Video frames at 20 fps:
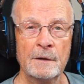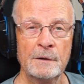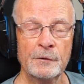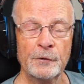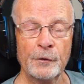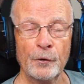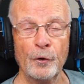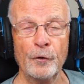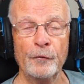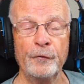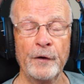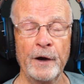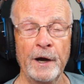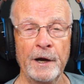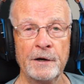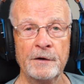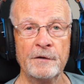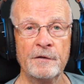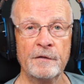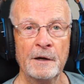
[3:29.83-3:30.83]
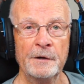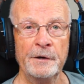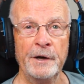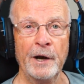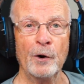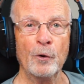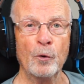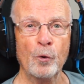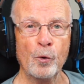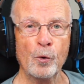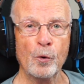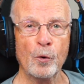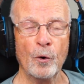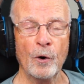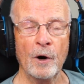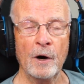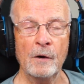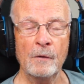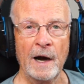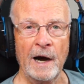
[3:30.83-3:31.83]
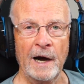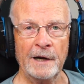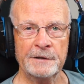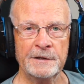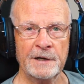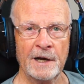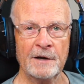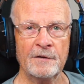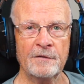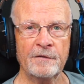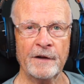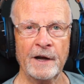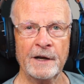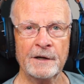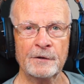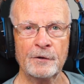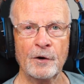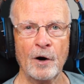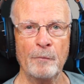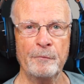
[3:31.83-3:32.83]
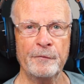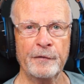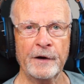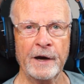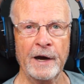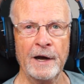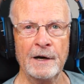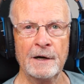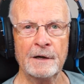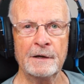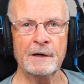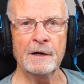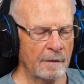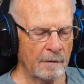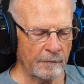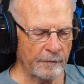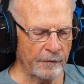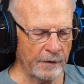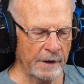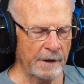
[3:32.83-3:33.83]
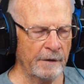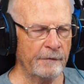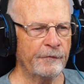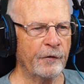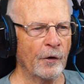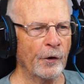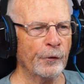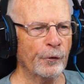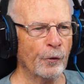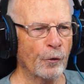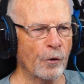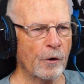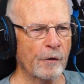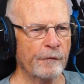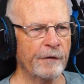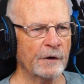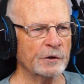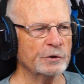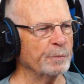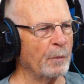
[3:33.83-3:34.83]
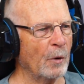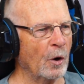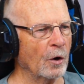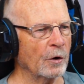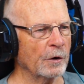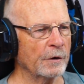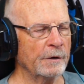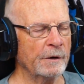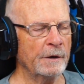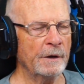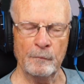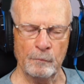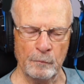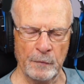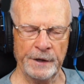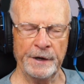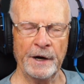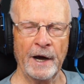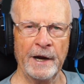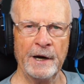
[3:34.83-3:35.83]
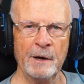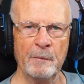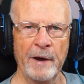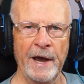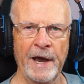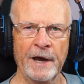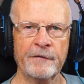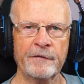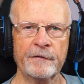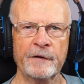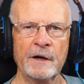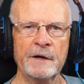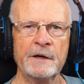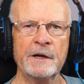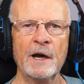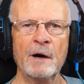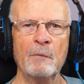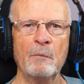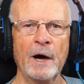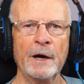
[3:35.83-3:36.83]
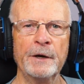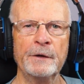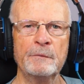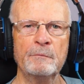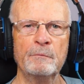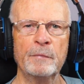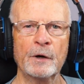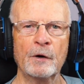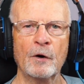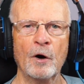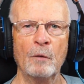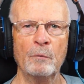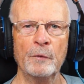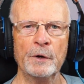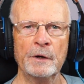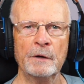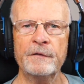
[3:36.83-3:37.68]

So, Fans, der Hugo hat jetzt sein Kopfgeld, wie von Unge versprochen, mit einem extra Diamanten bekommen.